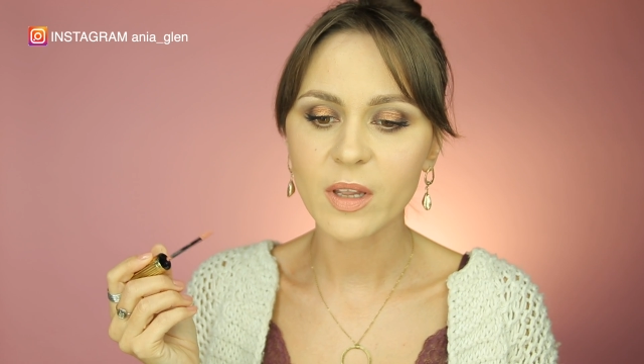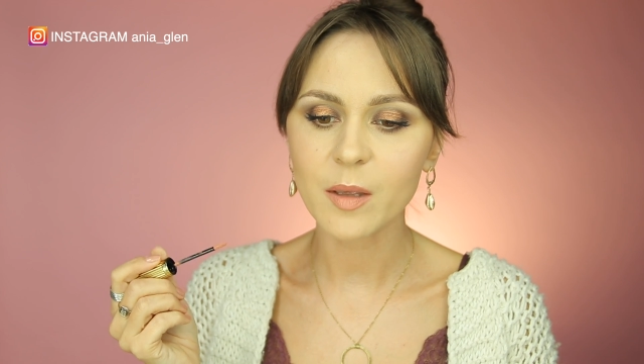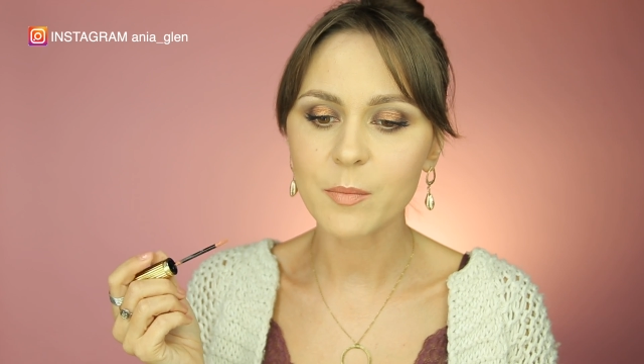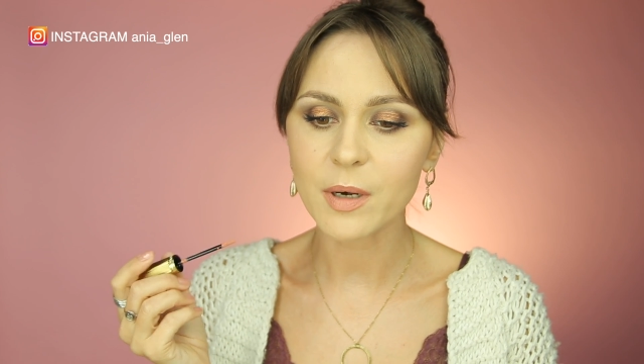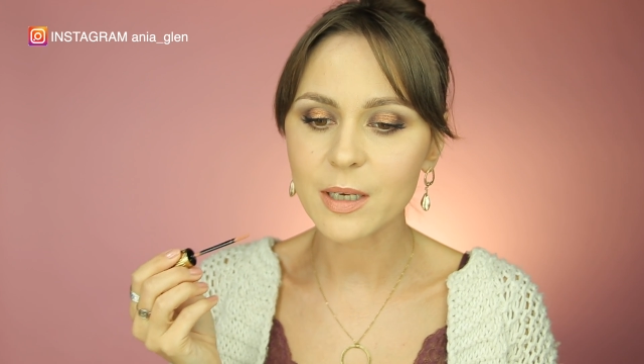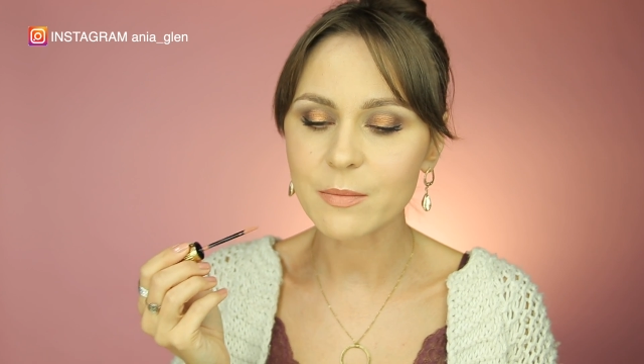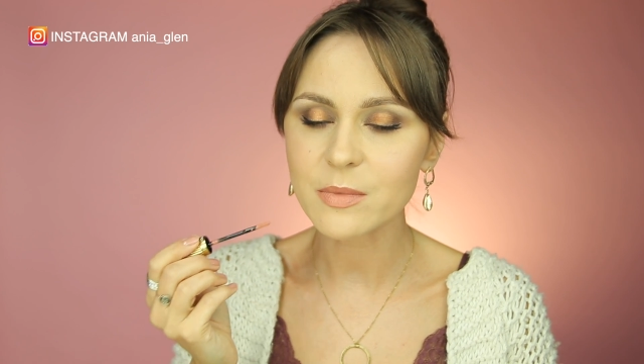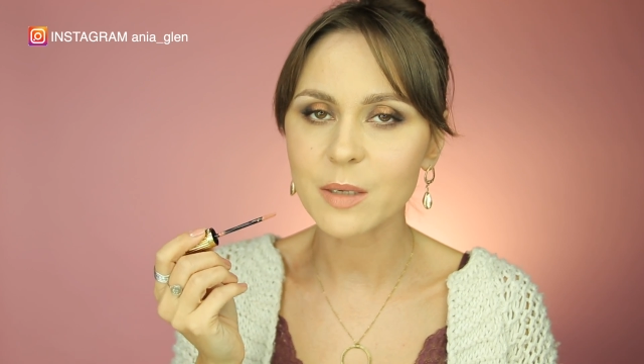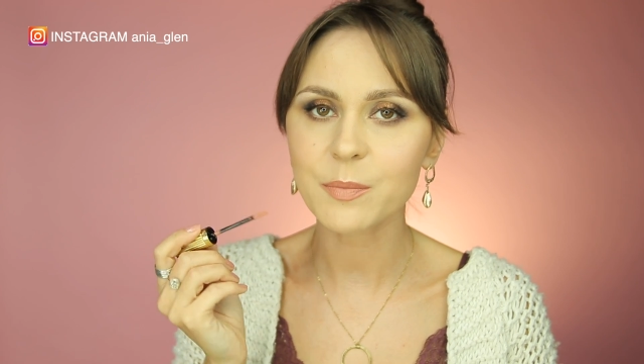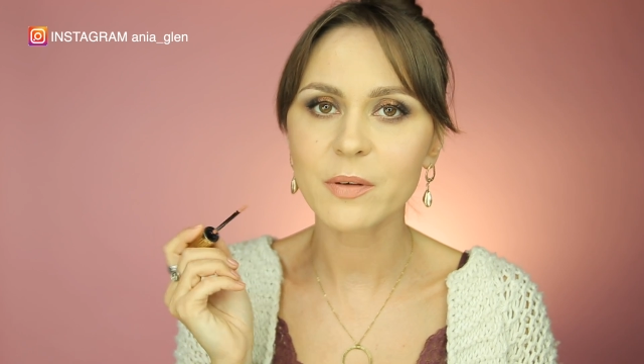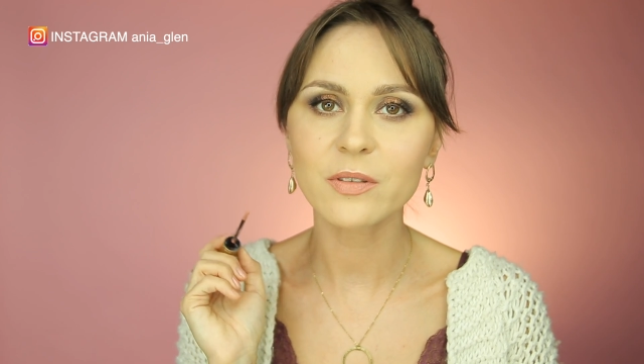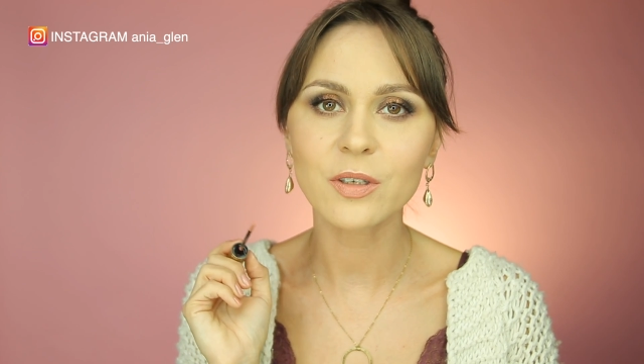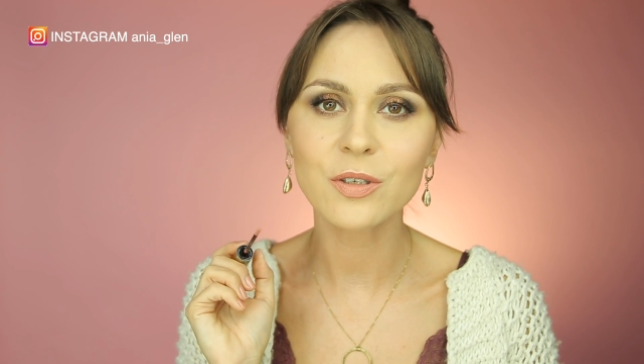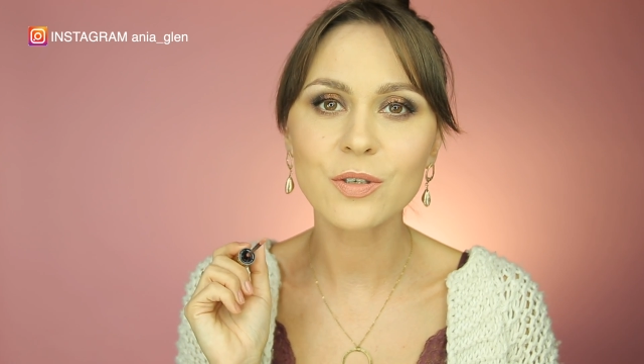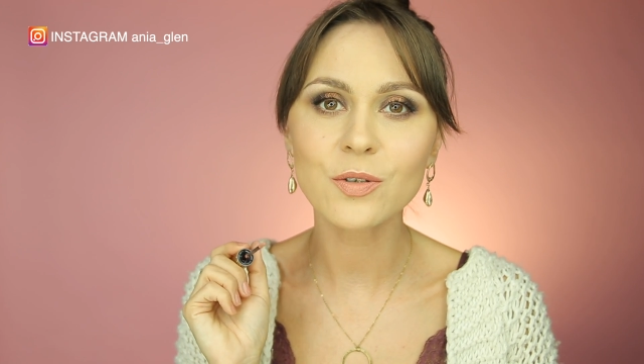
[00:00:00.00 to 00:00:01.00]
I ma nam
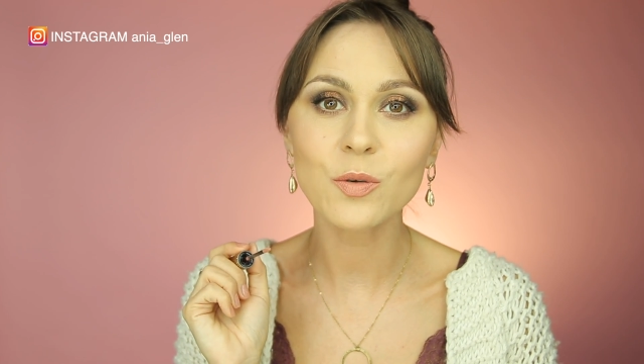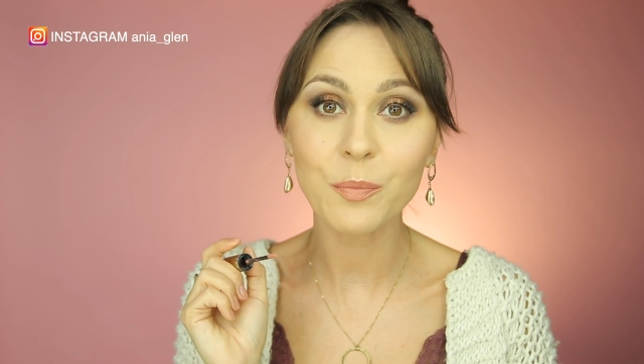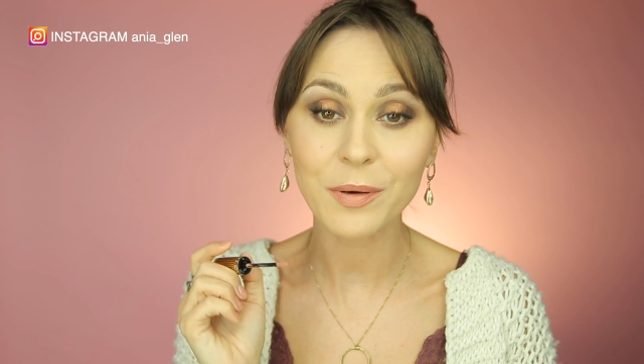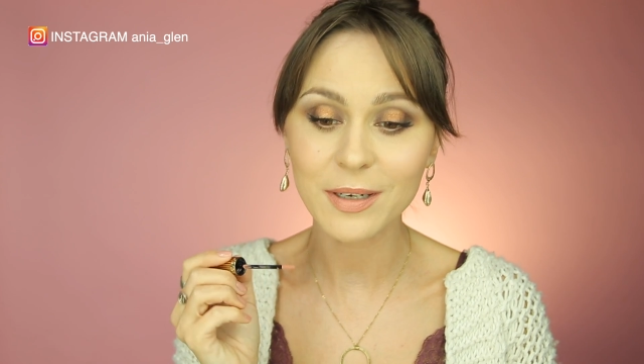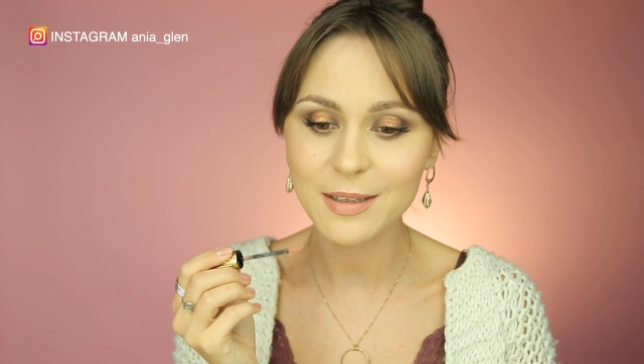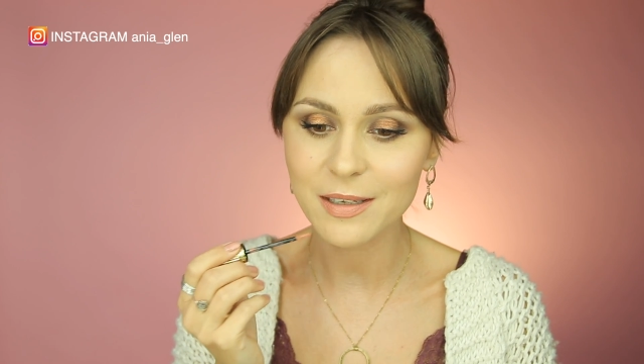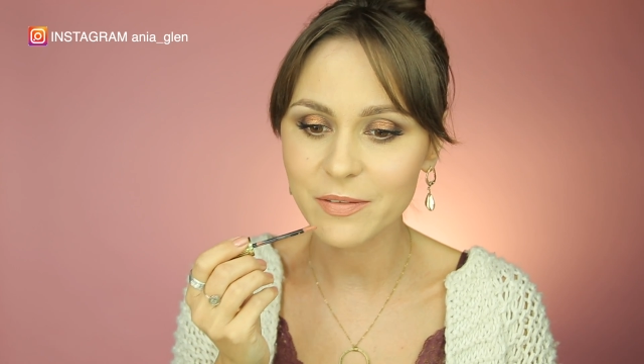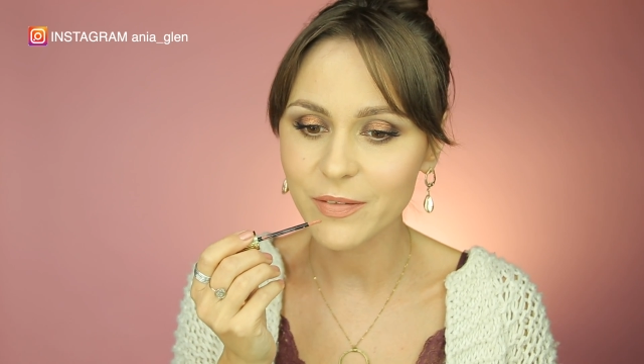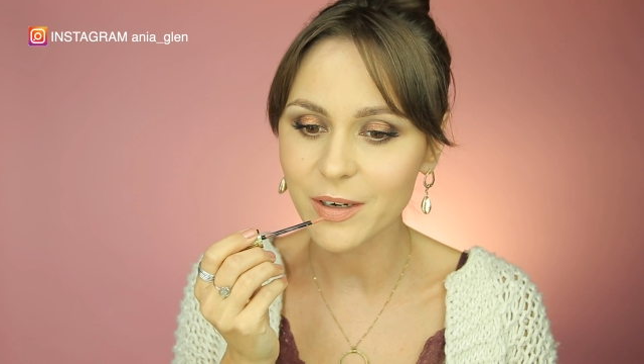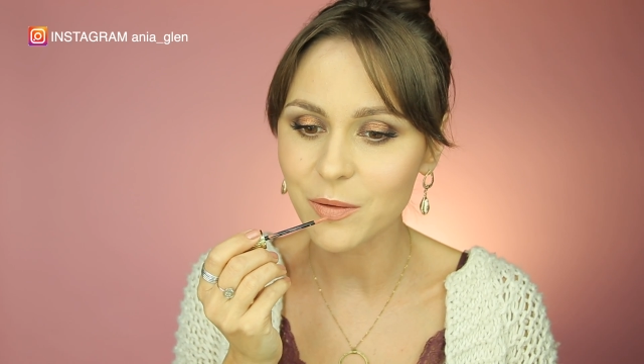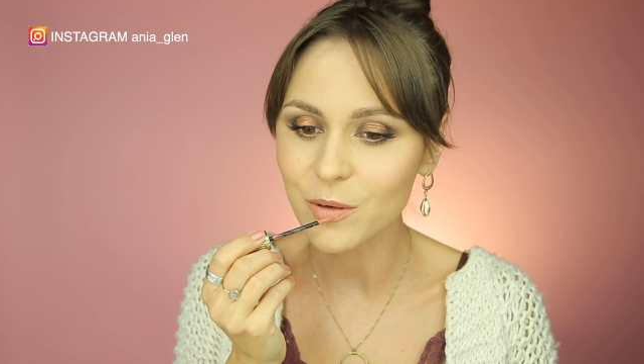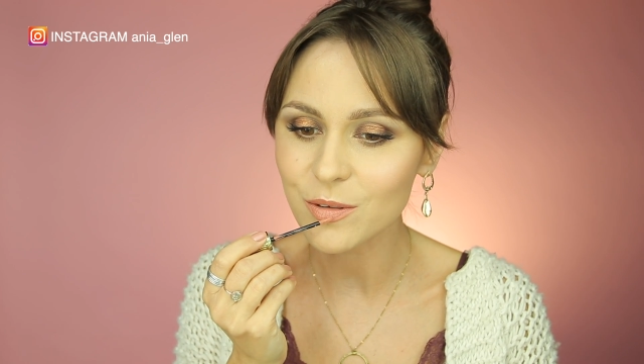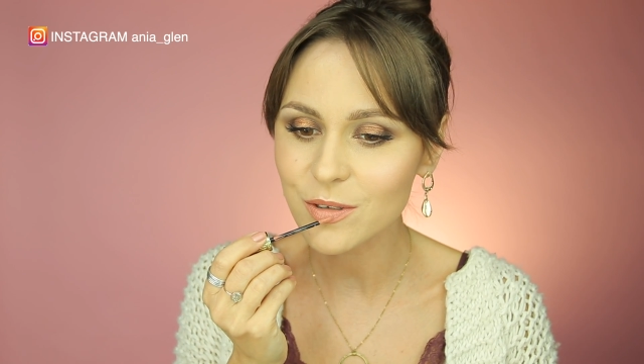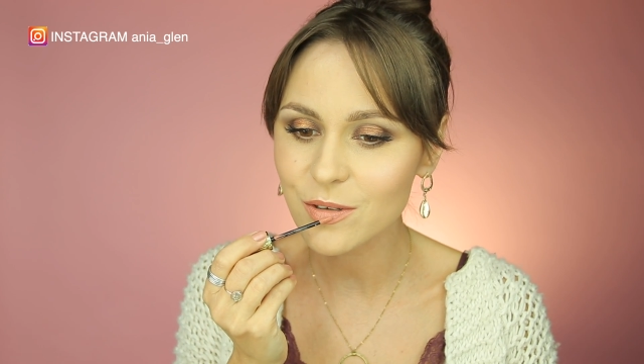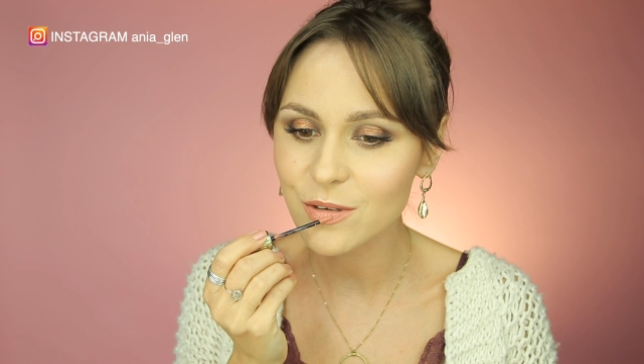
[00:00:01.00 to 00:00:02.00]
zapewnić super
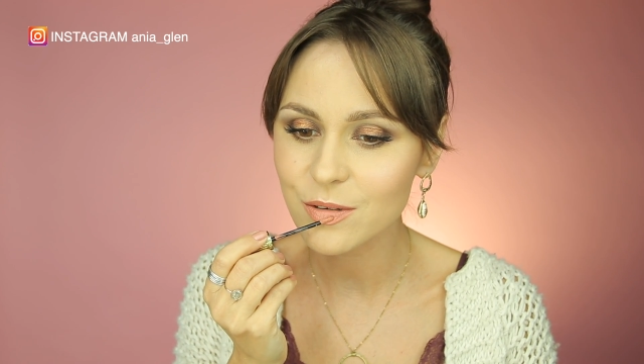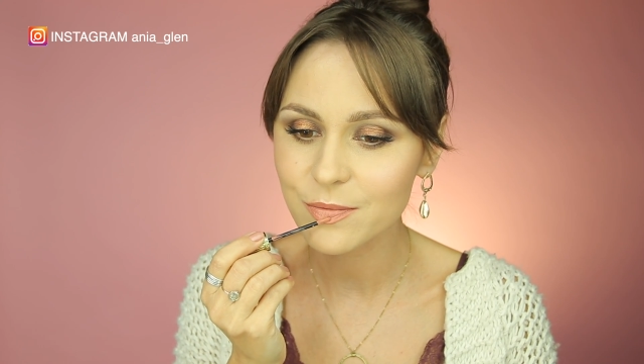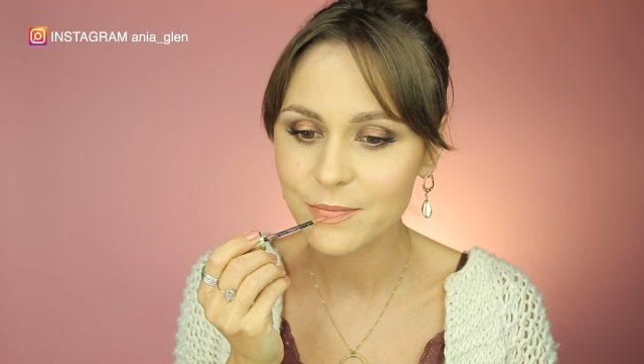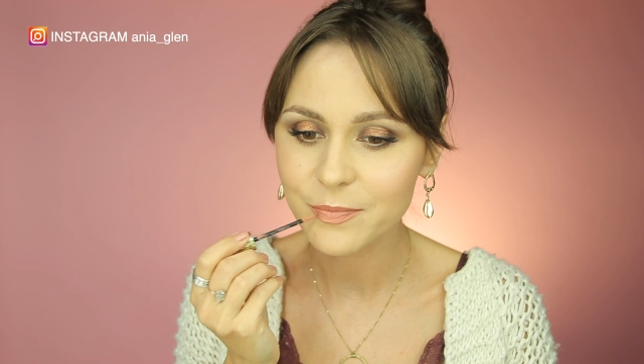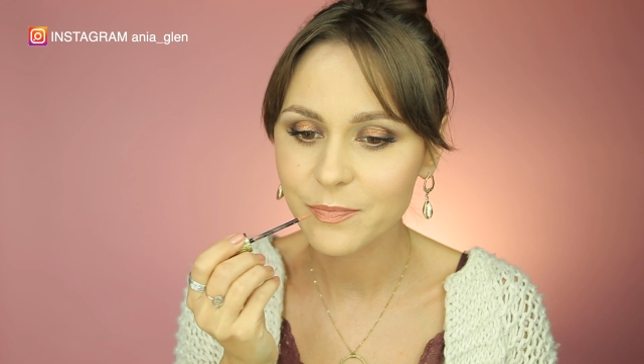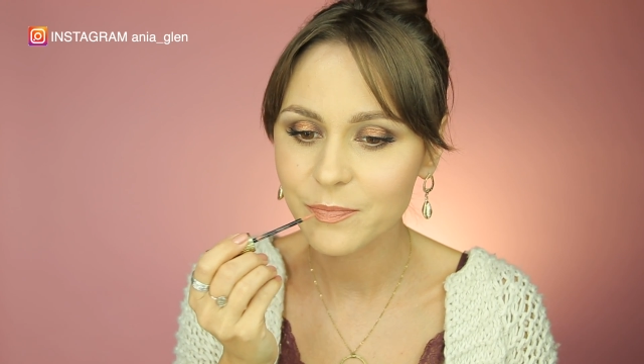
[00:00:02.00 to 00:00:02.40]
trwałość.